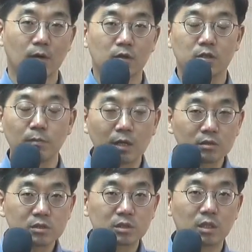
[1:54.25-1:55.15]
그 많은
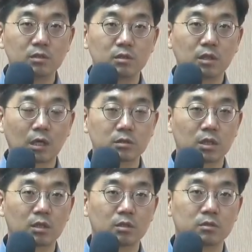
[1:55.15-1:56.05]
시간을
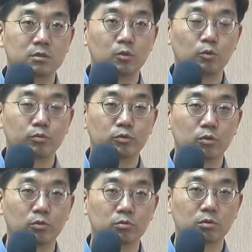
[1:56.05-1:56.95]

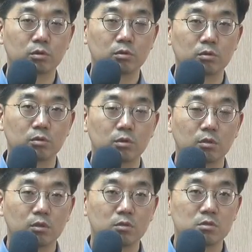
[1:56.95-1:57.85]
강사들로부터
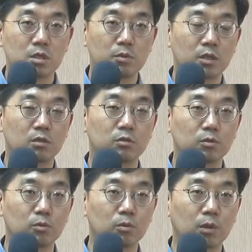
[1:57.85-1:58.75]
세미나를
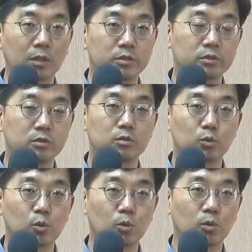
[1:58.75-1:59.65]
듣고 간증을
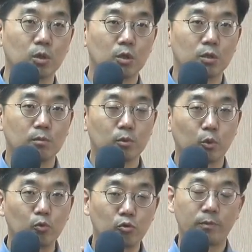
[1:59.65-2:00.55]
듣고
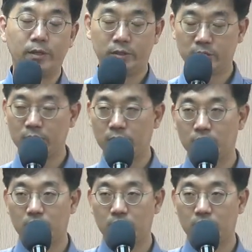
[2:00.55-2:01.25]
교육을 받는데